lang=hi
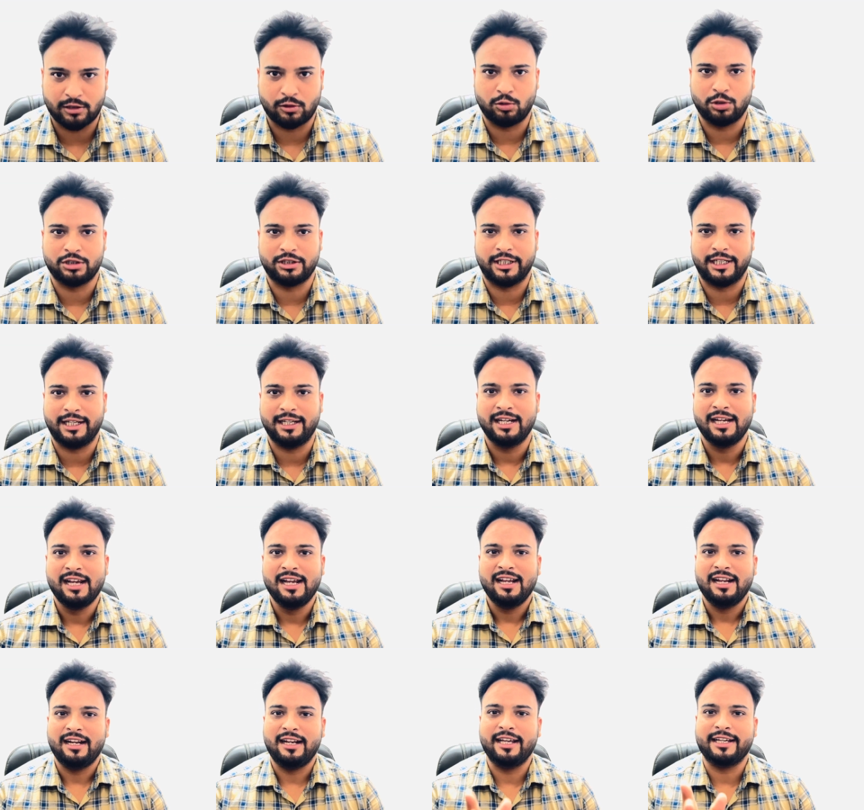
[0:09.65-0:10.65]
जरूरत
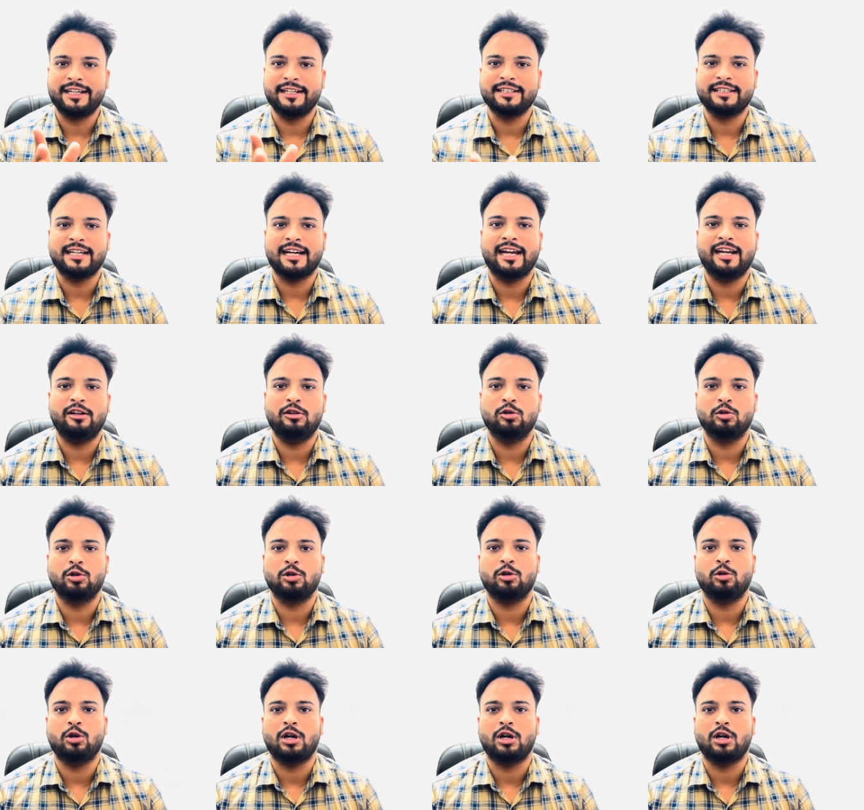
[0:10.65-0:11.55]
है लेकिन क्या है लोगों